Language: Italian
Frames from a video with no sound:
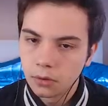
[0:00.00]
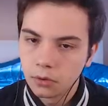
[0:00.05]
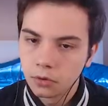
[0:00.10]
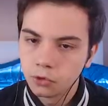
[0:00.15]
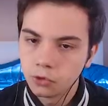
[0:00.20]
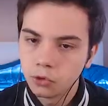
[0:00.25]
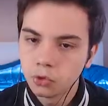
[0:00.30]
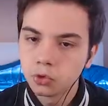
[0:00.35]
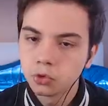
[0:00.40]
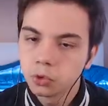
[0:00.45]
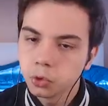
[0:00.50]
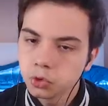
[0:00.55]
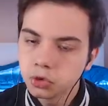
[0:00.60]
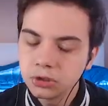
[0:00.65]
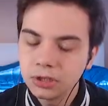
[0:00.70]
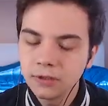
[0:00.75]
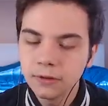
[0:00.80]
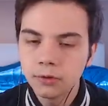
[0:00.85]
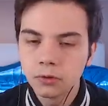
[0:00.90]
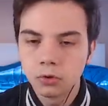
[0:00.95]
Sono
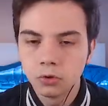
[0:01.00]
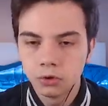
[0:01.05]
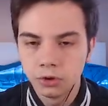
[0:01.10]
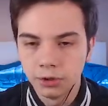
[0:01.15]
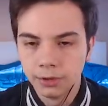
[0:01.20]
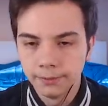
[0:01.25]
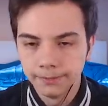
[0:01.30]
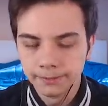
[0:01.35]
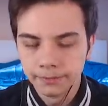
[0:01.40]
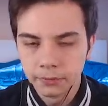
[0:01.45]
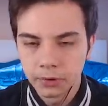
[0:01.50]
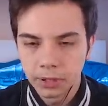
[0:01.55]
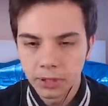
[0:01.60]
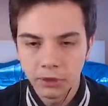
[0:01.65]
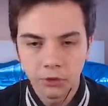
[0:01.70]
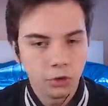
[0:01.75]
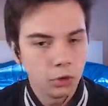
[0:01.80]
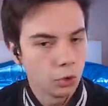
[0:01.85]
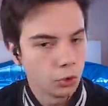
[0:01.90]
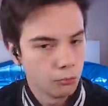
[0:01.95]
tutti così, che
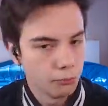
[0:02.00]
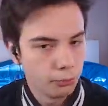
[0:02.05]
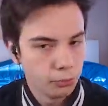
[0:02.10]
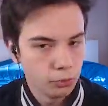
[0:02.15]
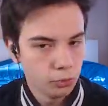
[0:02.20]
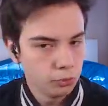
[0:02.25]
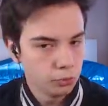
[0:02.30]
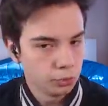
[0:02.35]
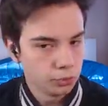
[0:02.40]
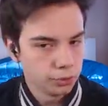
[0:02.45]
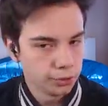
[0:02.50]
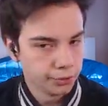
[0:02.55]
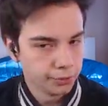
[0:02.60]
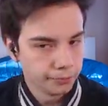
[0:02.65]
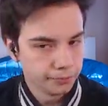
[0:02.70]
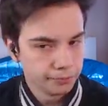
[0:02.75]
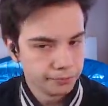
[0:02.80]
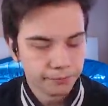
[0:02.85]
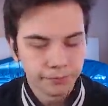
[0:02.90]
si rompono tutti.